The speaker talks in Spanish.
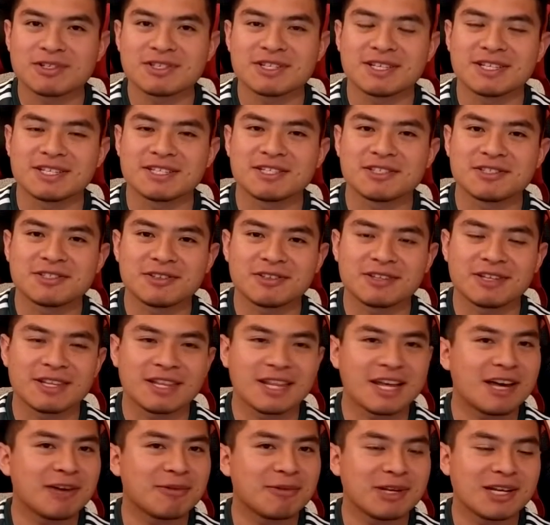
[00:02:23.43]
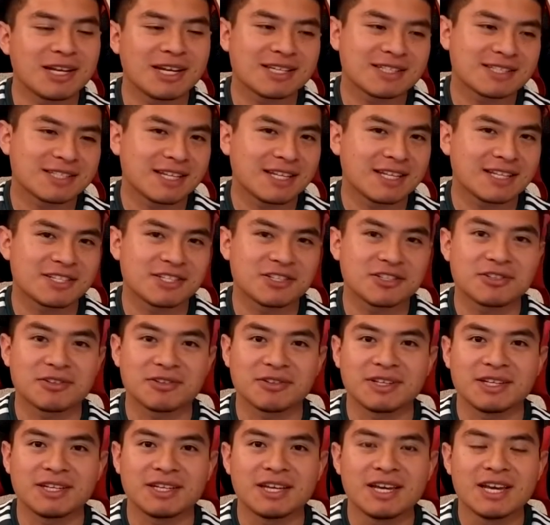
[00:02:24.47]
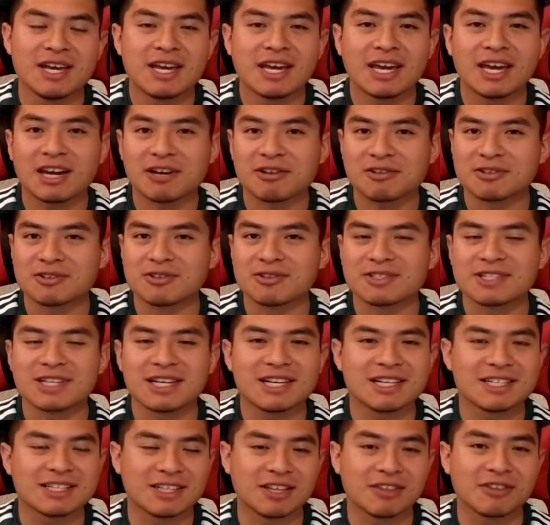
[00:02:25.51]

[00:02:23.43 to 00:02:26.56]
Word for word: se deshizo de Dávila, se ha deshecho de Carlos González,